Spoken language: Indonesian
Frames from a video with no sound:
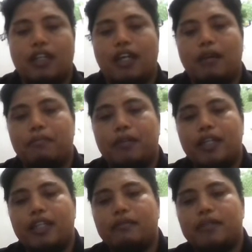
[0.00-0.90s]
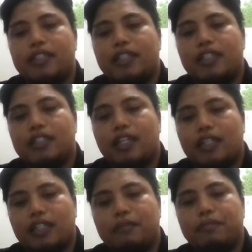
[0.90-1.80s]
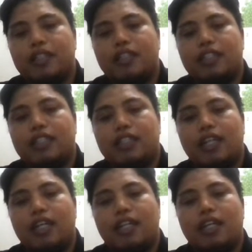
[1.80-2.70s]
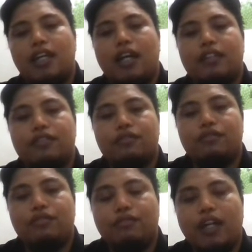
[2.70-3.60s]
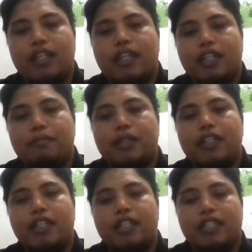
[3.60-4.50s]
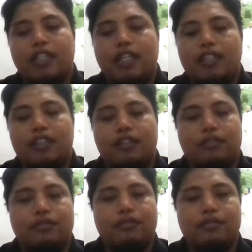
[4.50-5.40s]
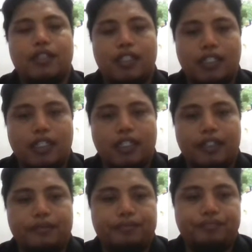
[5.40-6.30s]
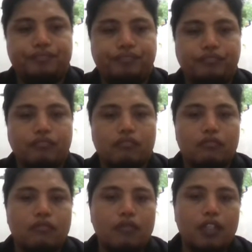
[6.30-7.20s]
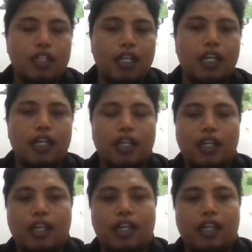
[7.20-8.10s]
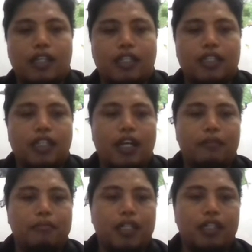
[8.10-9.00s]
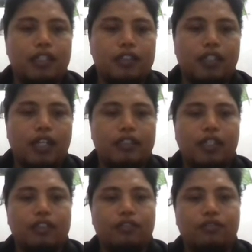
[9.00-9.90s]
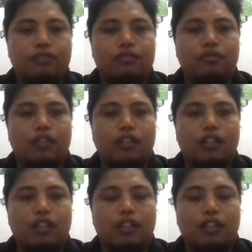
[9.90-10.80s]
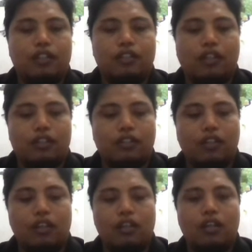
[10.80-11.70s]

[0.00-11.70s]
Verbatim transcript: apa yang menjadi target penelitian atau tujuan dari penelitian itu sendiri. Nah, kita ambil salah satu uh, contoh